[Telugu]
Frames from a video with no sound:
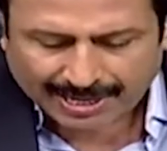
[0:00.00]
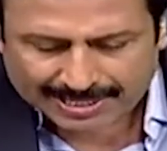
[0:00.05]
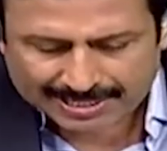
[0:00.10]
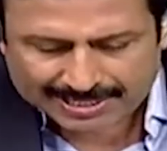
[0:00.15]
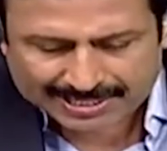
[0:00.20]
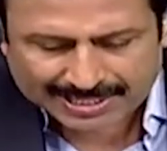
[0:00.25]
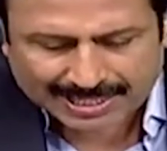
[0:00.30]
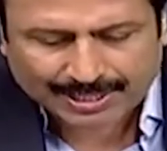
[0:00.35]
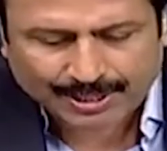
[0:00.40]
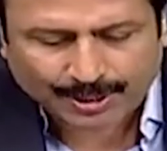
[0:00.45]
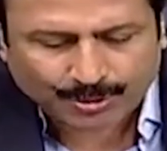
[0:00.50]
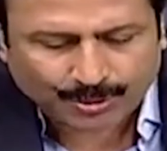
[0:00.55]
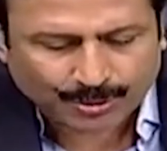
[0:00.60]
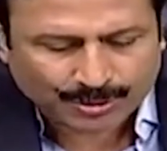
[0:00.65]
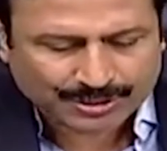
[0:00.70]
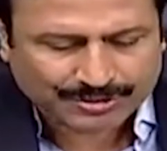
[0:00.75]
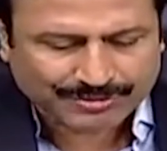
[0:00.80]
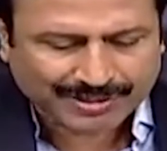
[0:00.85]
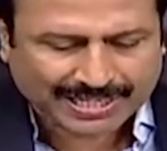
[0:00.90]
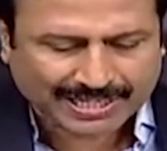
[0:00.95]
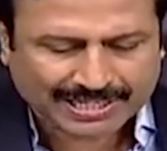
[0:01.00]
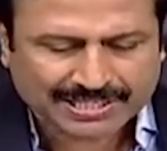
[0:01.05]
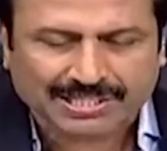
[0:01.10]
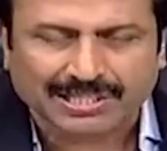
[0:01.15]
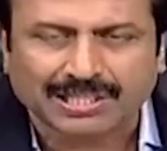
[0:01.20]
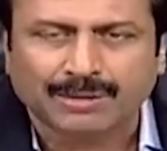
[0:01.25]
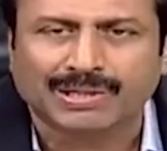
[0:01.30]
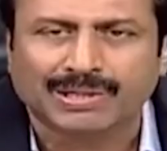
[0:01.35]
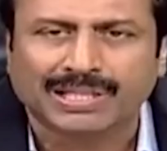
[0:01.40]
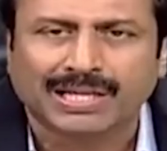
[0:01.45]
ఎన్సీఎల్టీ కోర్టు
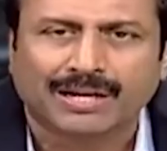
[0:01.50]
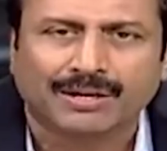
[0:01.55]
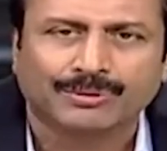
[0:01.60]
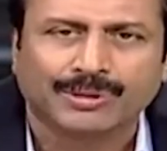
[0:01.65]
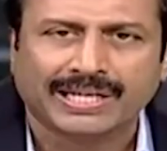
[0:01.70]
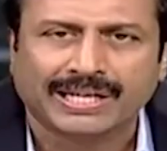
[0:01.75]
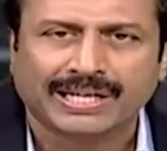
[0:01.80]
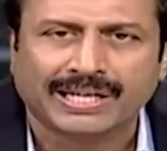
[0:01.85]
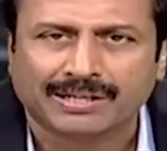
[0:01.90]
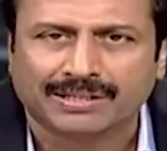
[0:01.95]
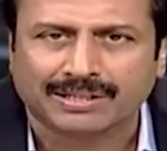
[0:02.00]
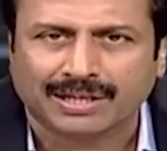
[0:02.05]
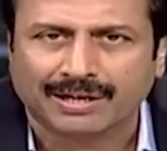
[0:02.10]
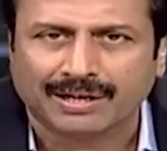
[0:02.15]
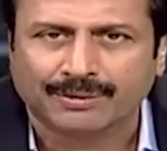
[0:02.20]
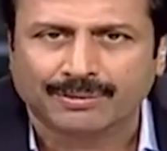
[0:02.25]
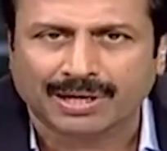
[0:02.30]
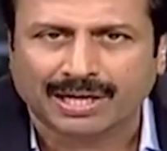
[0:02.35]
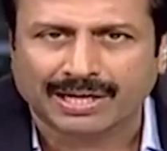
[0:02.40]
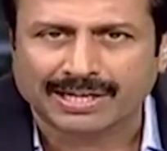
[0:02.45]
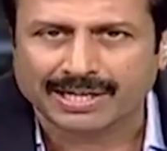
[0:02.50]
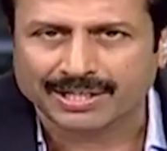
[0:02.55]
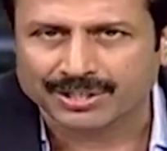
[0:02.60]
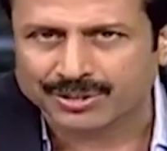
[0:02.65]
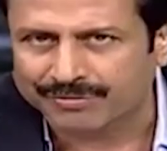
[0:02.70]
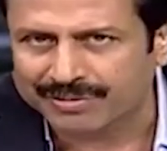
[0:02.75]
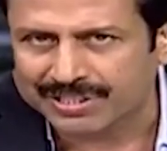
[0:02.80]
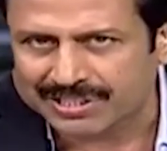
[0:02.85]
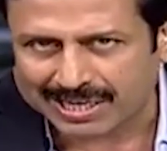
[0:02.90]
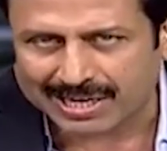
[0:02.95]
స్వీకరించింది పదహారో తారీఖు తారీఖున ఆ
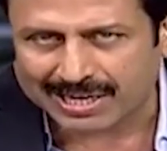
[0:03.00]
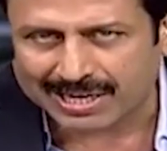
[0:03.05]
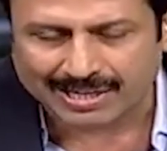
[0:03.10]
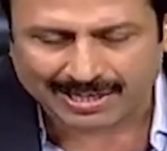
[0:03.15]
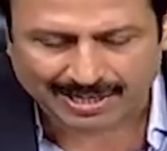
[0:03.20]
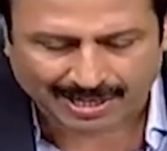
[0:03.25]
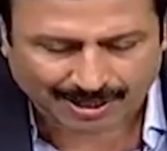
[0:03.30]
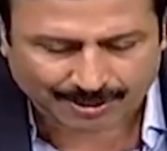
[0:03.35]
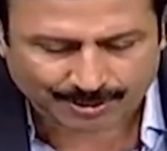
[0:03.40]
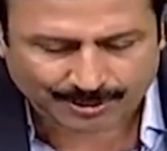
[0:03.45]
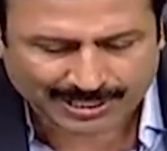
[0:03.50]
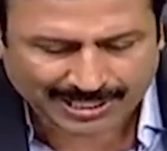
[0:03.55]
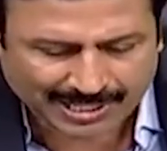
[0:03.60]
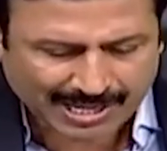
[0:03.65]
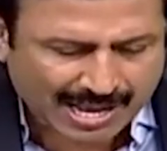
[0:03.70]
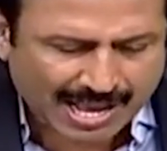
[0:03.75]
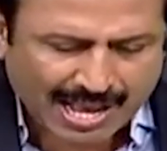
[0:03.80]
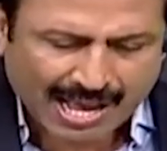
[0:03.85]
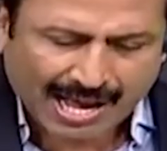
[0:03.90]
కేసు విచారణకు రానుంది